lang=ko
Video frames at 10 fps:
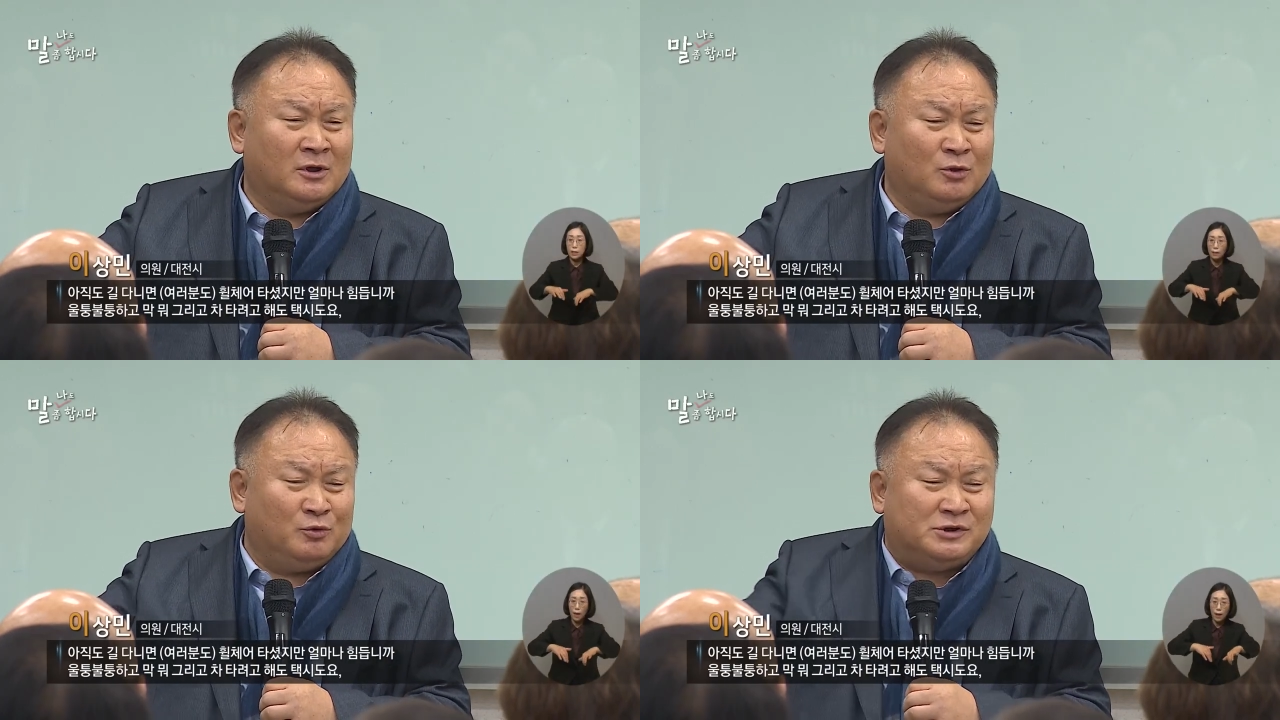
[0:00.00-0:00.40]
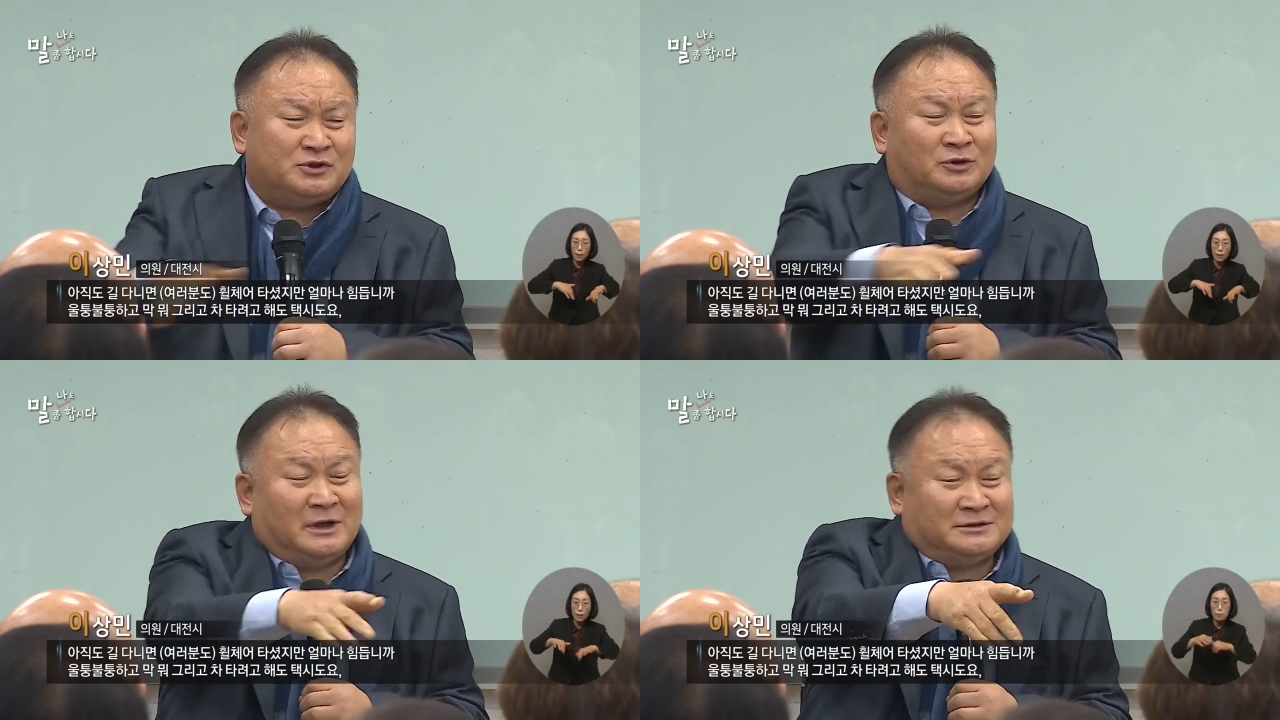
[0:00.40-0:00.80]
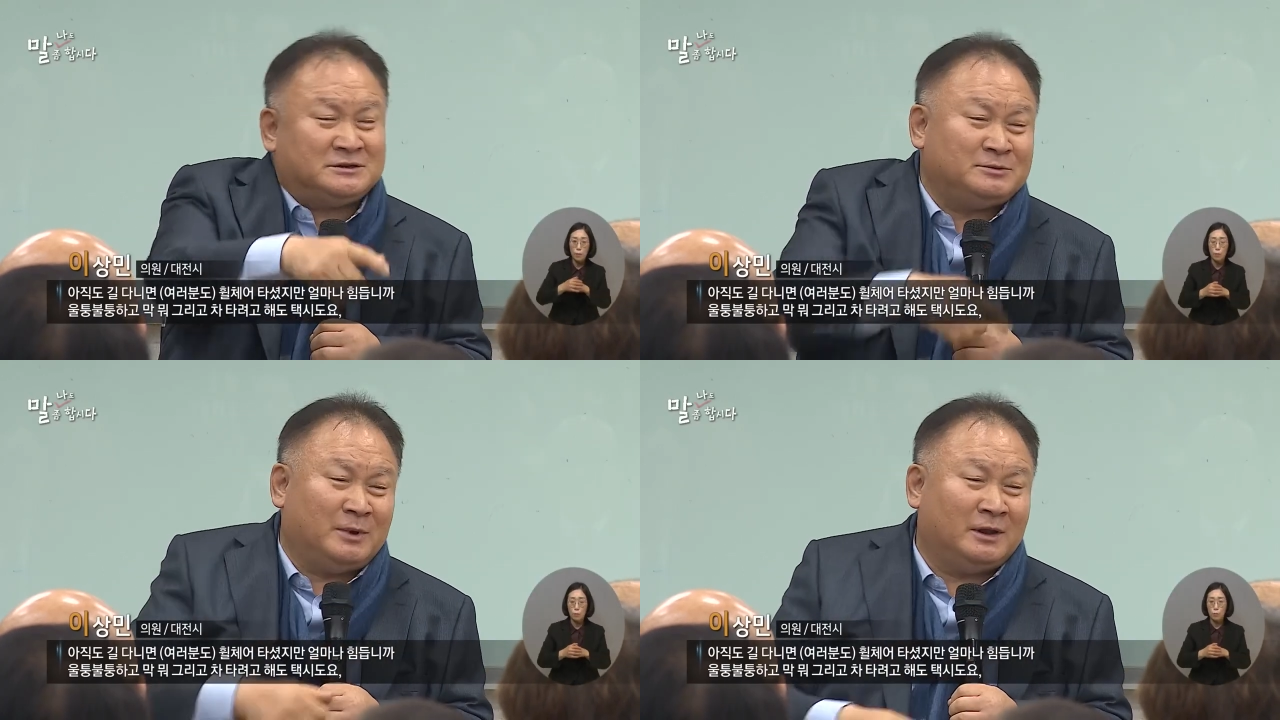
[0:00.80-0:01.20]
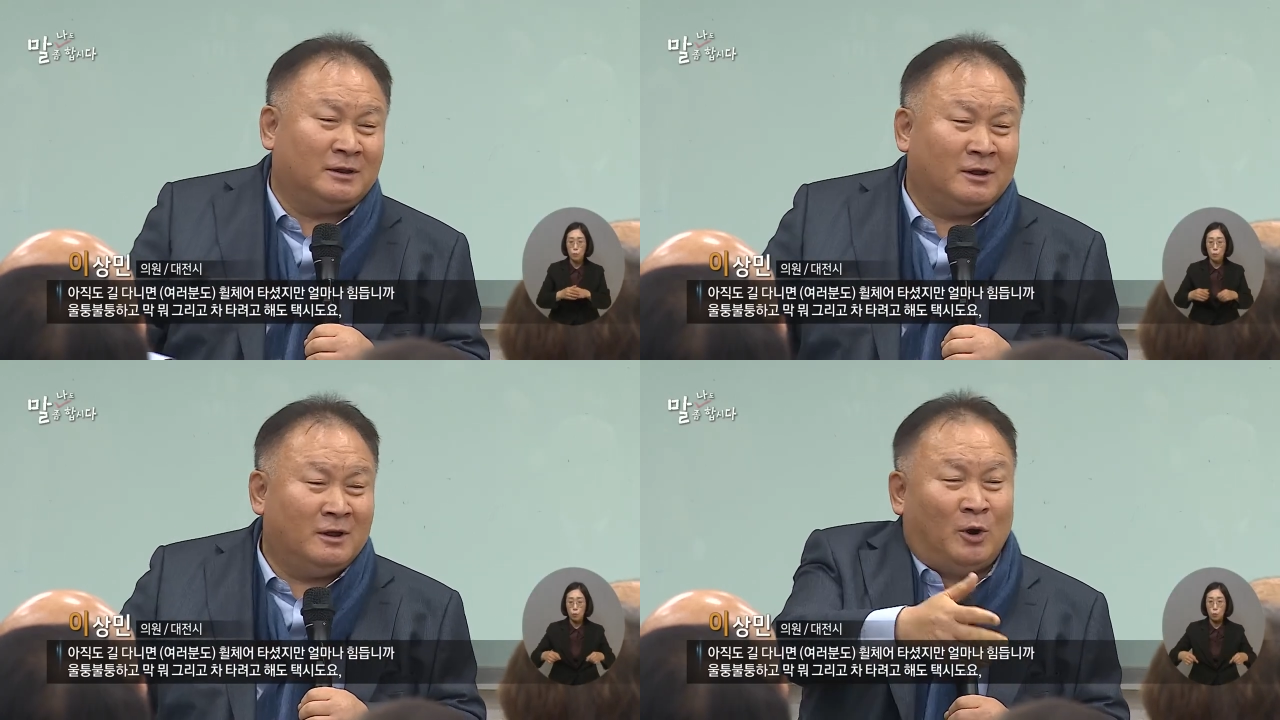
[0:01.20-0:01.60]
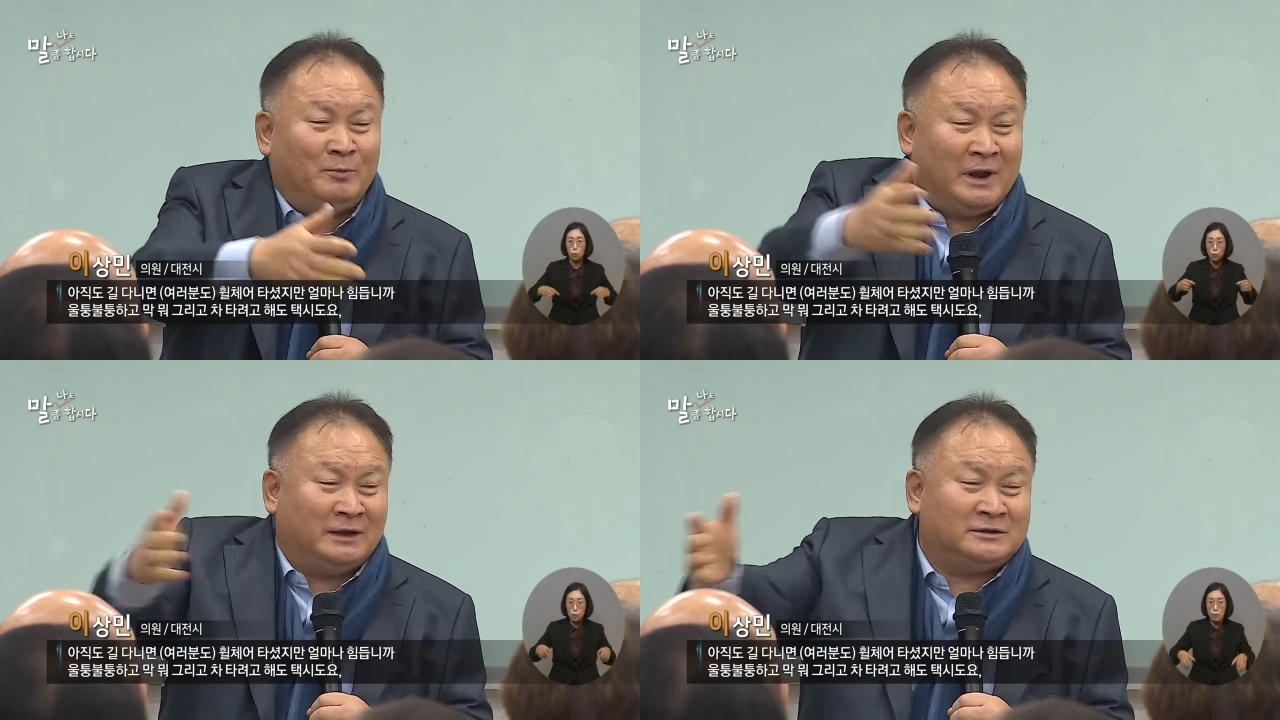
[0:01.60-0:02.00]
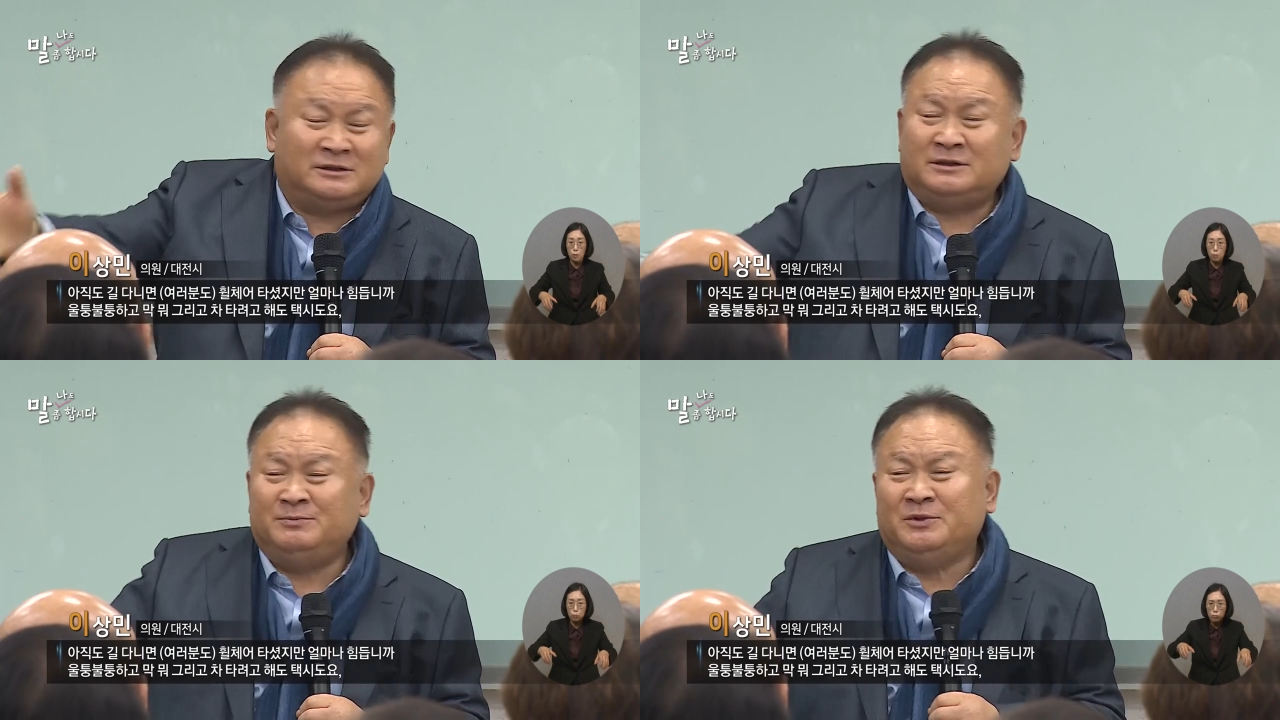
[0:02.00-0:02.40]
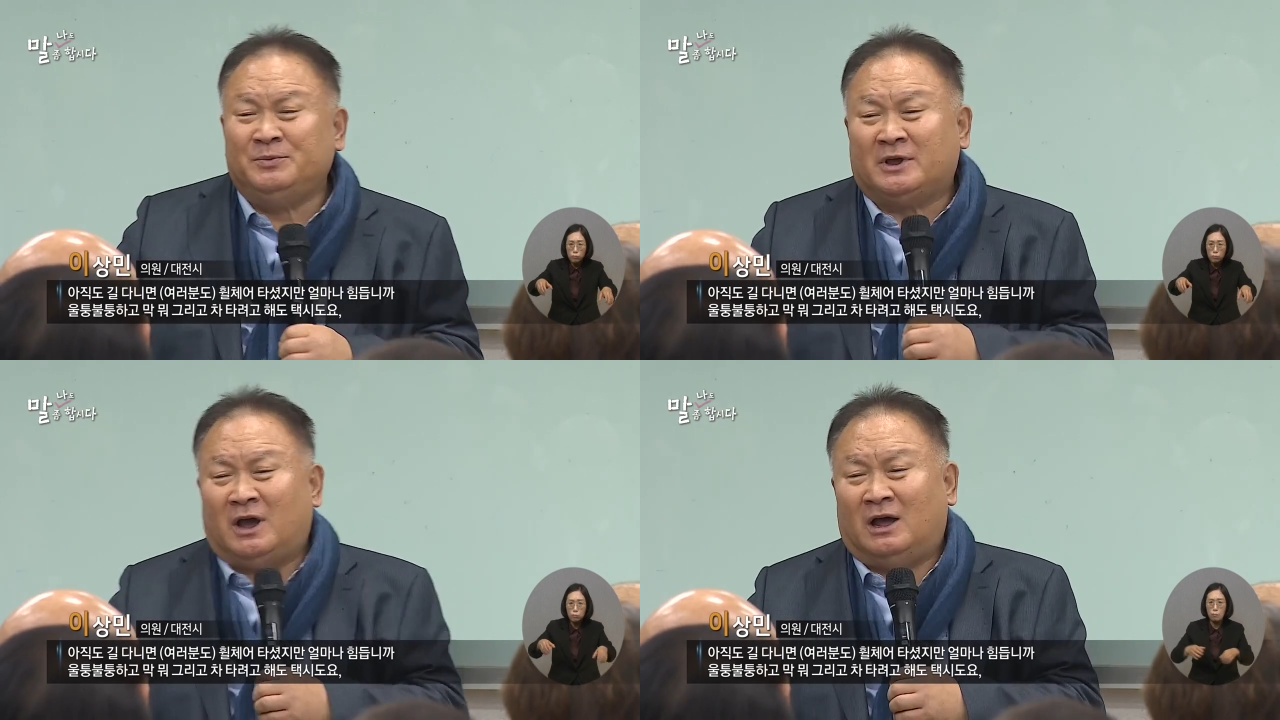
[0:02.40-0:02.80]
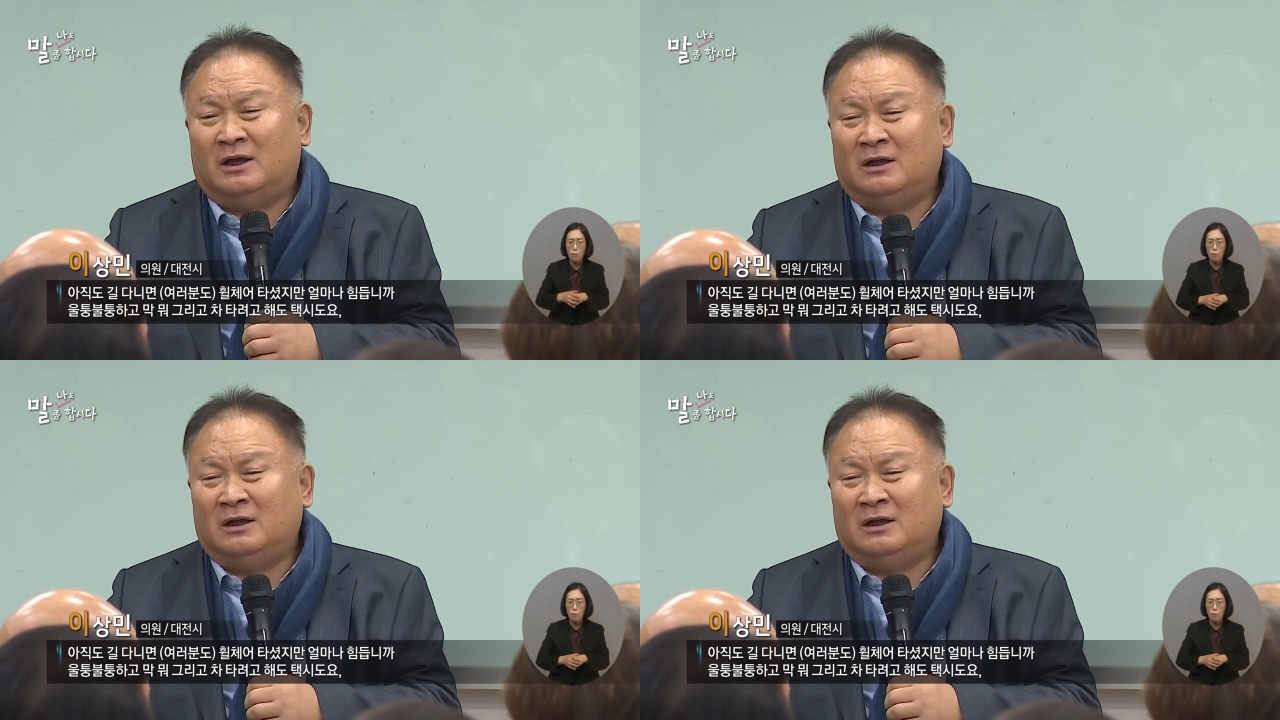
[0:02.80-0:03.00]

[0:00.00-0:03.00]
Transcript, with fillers: 여기 휠체어 타셨지만 얼마나 힘듭니까?